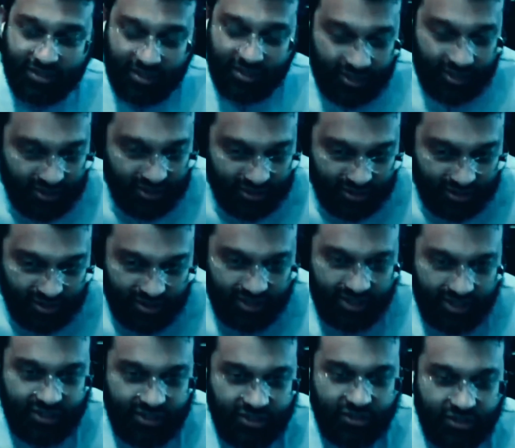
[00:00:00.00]
diese
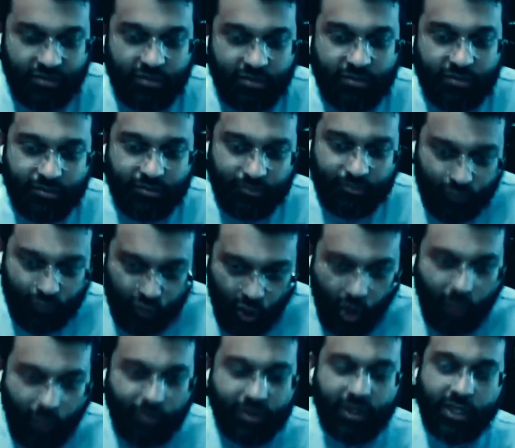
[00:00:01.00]
Probleme
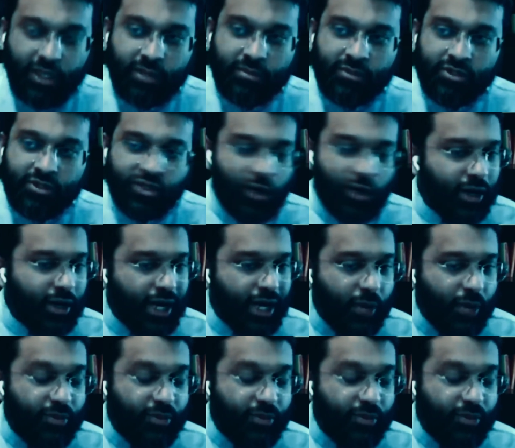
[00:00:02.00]
werden jetzt zum